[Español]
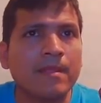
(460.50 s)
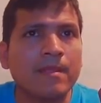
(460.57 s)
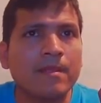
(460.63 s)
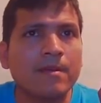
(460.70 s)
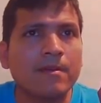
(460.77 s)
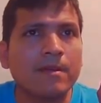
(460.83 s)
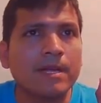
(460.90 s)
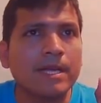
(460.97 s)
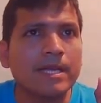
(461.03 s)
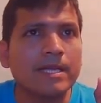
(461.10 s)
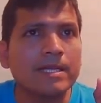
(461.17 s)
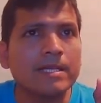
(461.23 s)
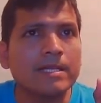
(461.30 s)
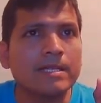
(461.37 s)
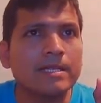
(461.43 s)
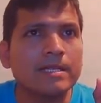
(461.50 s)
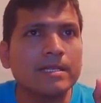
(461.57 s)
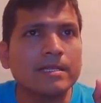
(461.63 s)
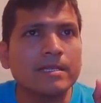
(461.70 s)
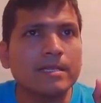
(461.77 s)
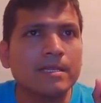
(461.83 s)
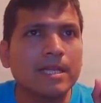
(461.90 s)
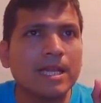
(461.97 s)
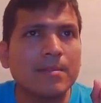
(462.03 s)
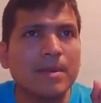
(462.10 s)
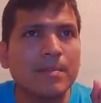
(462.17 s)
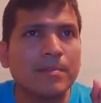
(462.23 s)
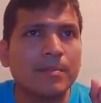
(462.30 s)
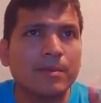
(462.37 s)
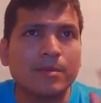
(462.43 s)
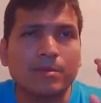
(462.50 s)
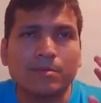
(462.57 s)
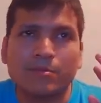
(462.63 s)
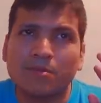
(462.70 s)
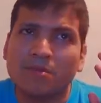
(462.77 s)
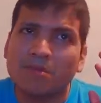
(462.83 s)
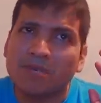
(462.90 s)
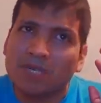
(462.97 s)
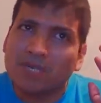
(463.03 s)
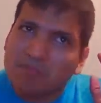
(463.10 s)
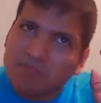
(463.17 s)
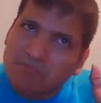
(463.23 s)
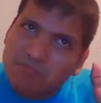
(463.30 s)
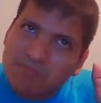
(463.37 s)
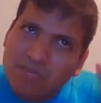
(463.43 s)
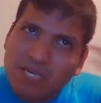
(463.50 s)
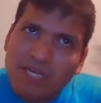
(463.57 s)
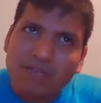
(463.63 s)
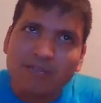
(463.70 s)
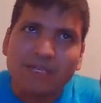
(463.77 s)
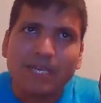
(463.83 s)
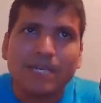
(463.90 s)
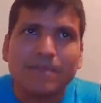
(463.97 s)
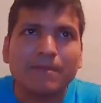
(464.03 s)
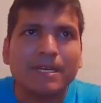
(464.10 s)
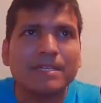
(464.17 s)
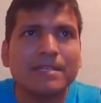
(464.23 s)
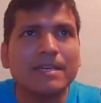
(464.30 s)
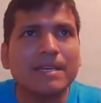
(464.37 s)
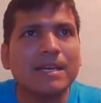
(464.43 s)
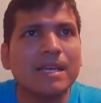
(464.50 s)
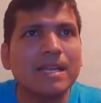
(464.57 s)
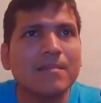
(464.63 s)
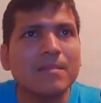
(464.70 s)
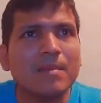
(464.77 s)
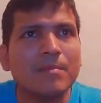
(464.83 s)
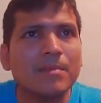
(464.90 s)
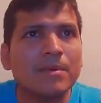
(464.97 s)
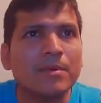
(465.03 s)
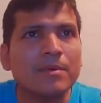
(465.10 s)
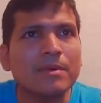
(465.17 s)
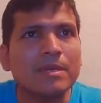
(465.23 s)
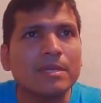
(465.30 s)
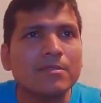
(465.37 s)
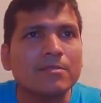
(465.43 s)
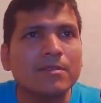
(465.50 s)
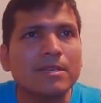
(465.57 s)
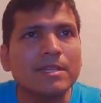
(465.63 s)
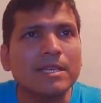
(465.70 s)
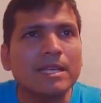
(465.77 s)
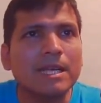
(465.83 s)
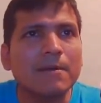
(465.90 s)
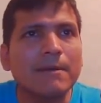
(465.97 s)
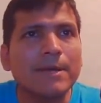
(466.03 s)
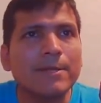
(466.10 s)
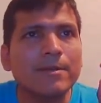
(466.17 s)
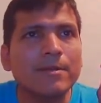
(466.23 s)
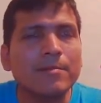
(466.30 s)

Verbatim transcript: Ok, dama por torre, bueno, que vas a entregar a la dama por la torre y el caballo,